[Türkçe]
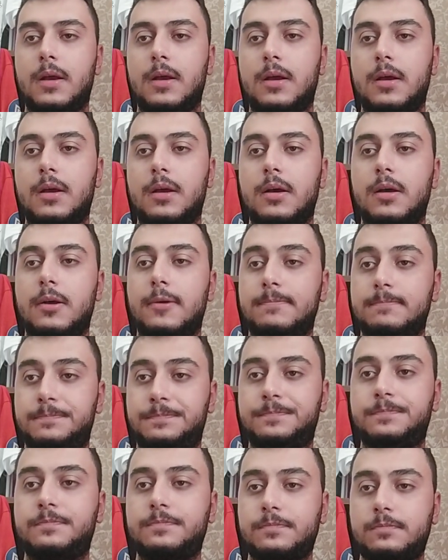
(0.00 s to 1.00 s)
Ee,
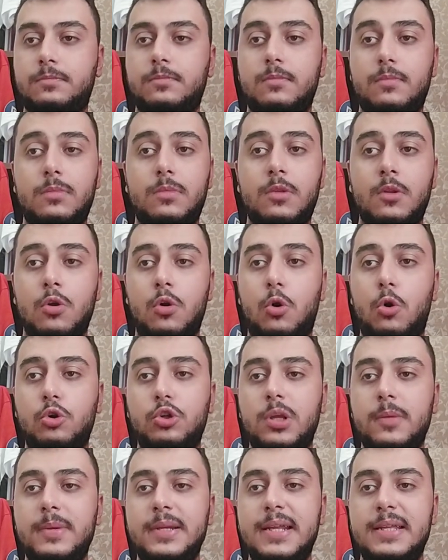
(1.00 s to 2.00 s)

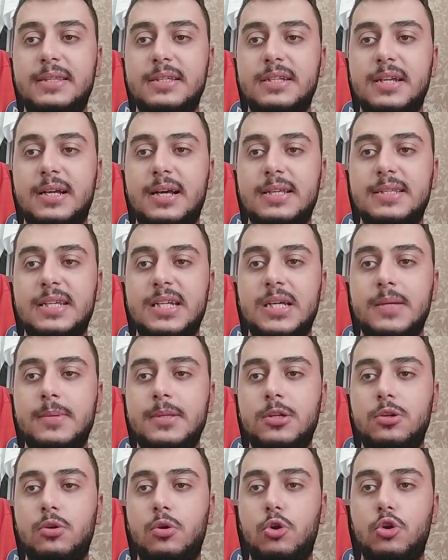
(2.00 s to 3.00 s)
orada bir netice
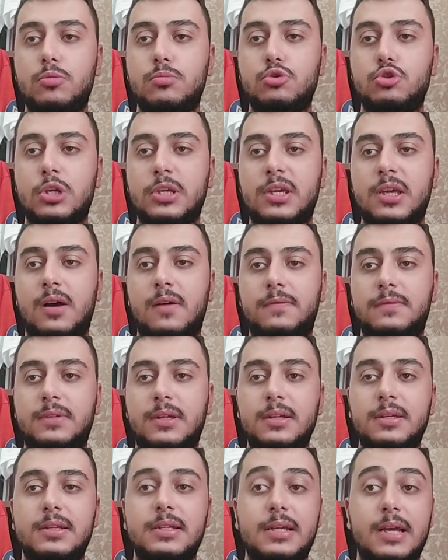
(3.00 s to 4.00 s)
kazanabilir önümüzdeki
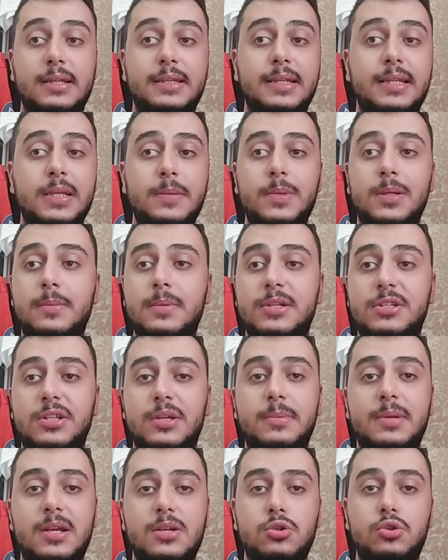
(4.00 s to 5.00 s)
hafta. Ya dediğim gibi
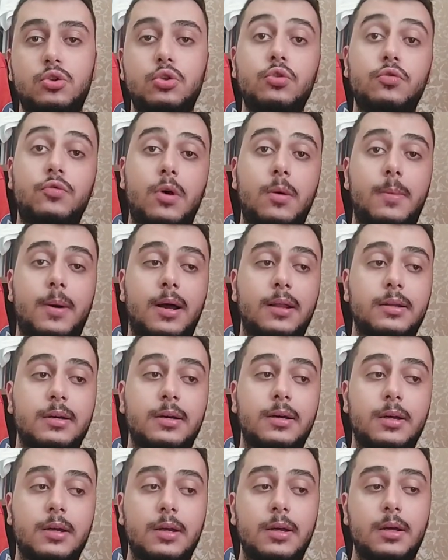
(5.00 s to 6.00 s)
işte biraz DÜYÜF'a bağlı.
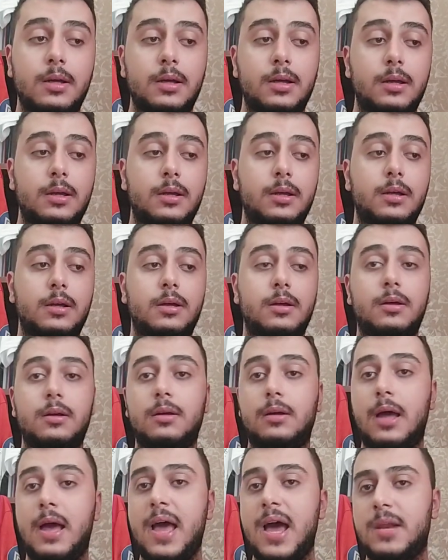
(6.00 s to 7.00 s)
Ee,
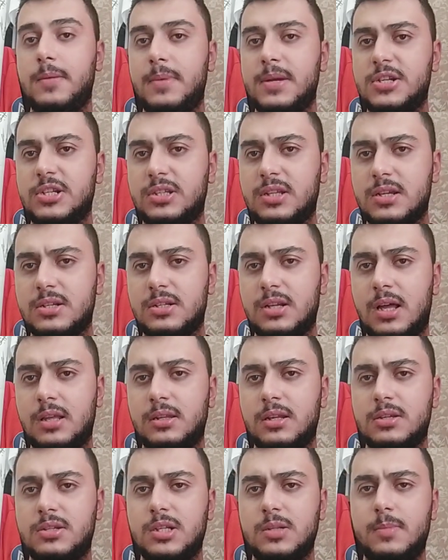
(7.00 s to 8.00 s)
eğer Beşiktaş'la
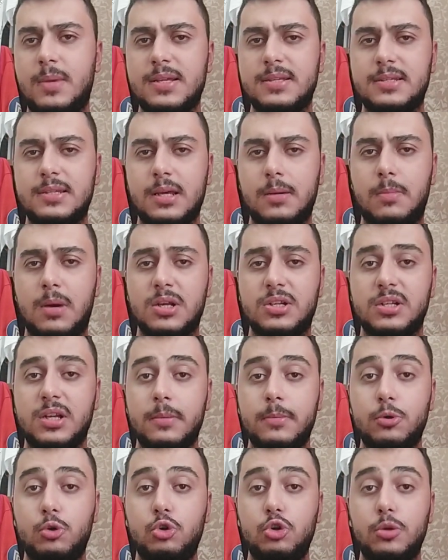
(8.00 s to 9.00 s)
anlaşılmazsa
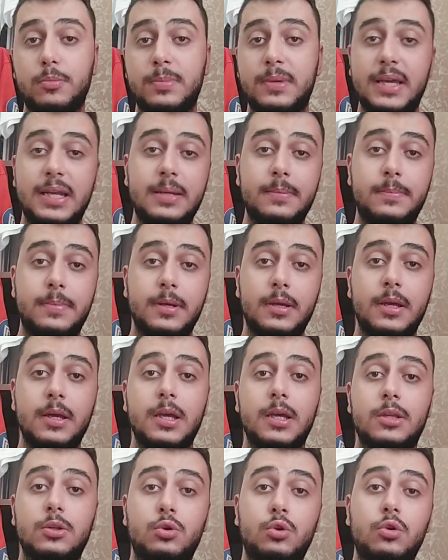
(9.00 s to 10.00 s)
başka bir kulüp gelip
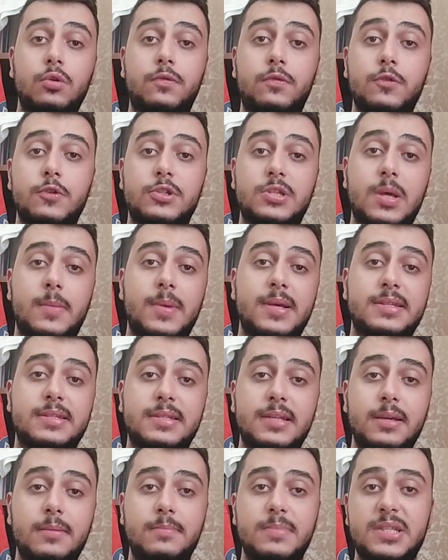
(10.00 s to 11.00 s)
Duyuf'u
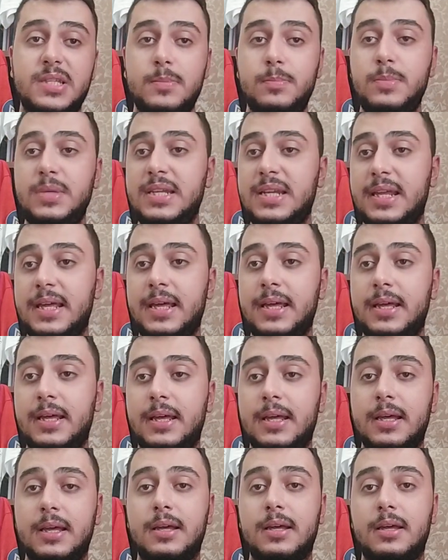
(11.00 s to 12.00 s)
istemezse bizim yine
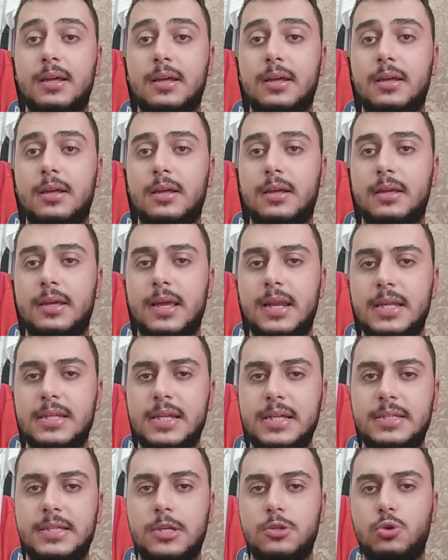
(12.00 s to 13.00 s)
e,
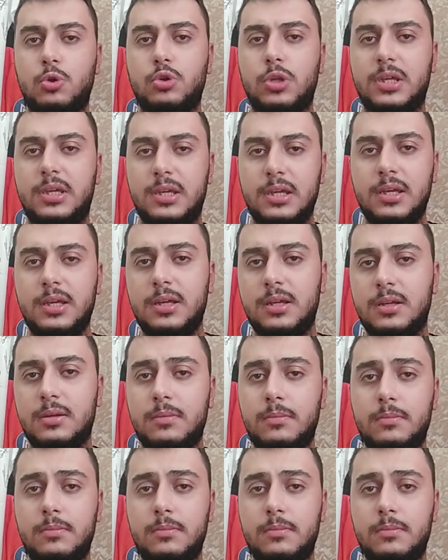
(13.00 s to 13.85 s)
gelecek sezondaki